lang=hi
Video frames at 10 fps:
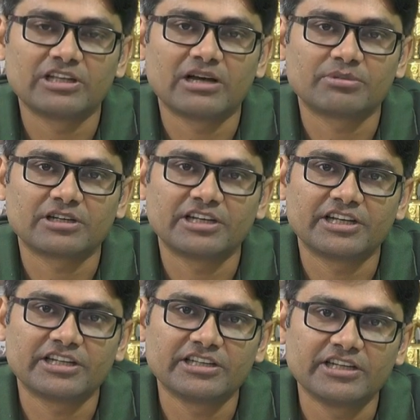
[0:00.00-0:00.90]
बदनाम
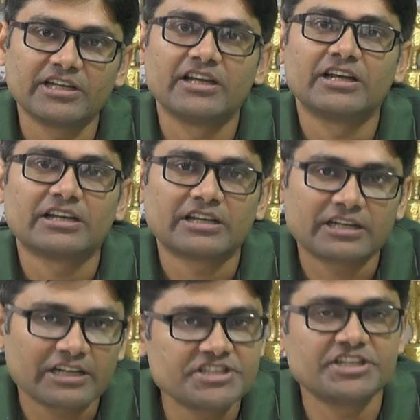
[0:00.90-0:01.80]
करने के लिए
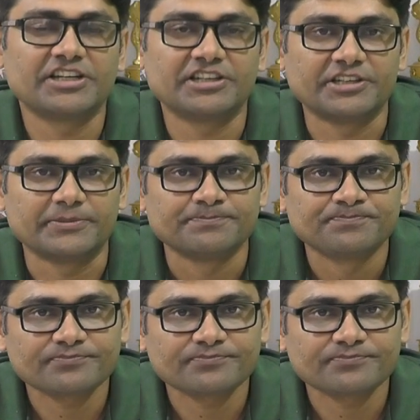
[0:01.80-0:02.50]
रची गई थी